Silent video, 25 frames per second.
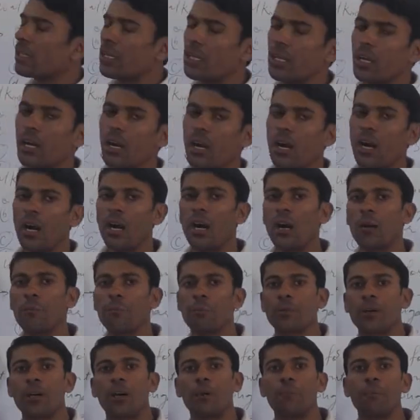कि
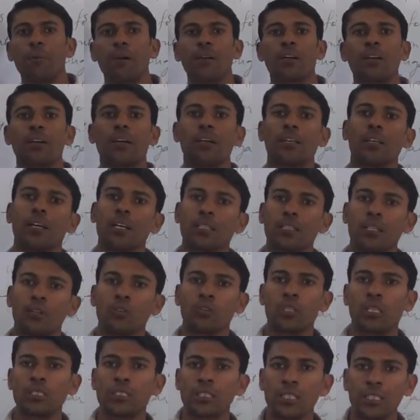आपका पक्का इरादा
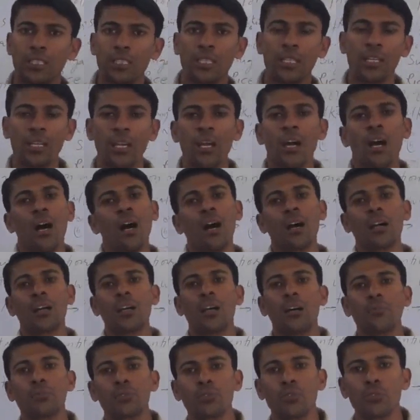होना चाहिए अगर
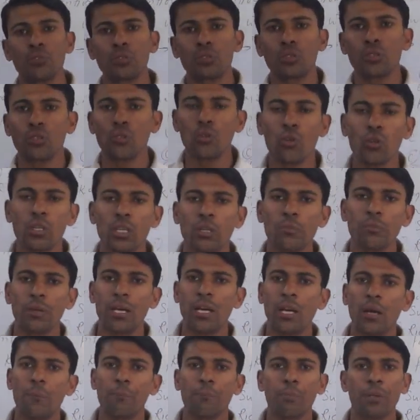आप सोचते हो कि
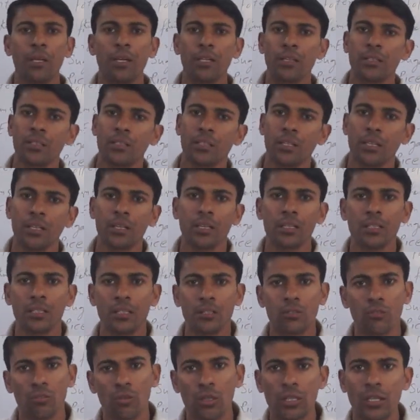मैं पेन किलर
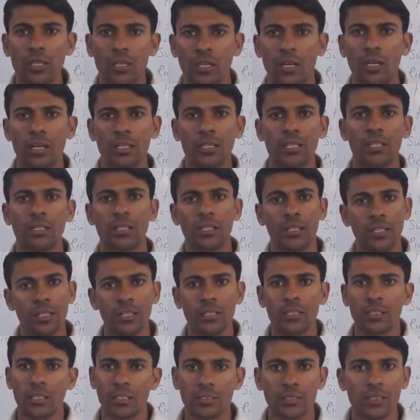की गोली खा के
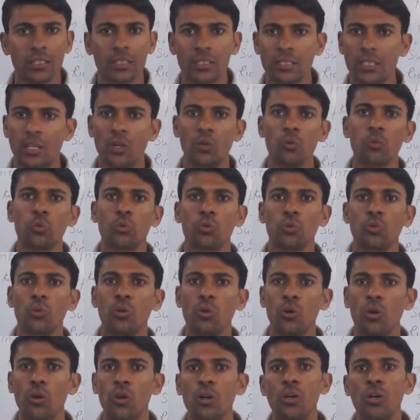ठीक कर सकता हूं तो